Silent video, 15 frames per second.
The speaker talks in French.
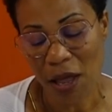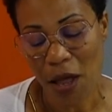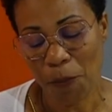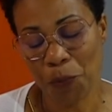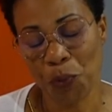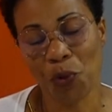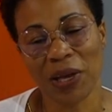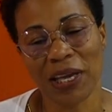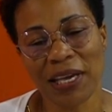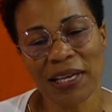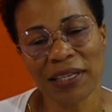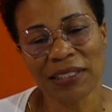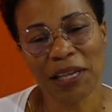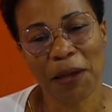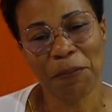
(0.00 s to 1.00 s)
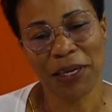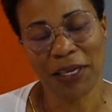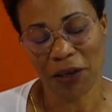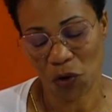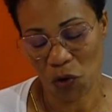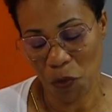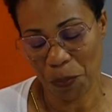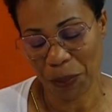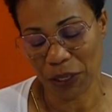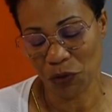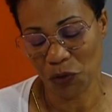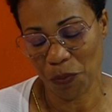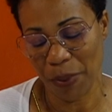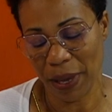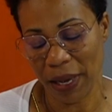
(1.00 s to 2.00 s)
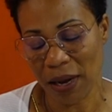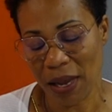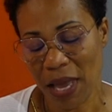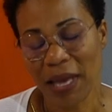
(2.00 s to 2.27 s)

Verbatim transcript: pour établir le prix Nobel